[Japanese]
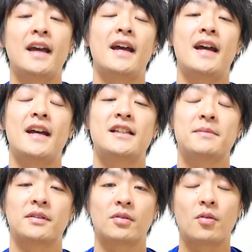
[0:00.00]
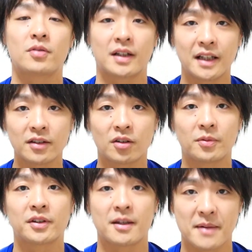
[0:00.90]
えー、一番のゴールかなと
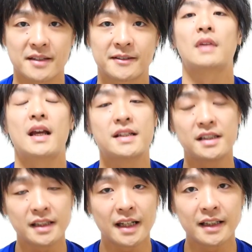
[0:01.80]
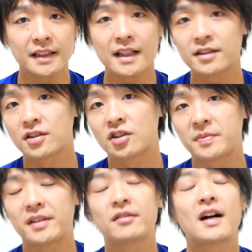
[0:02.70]
思っています、えー、神経伝達の
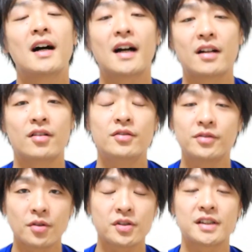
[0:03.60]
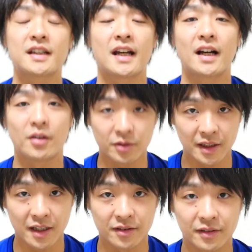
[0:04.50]
スピードが上がる運動神経が良
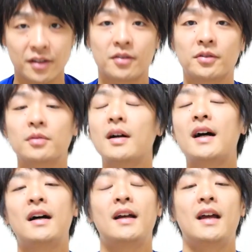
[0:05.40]
くなるっていうことは、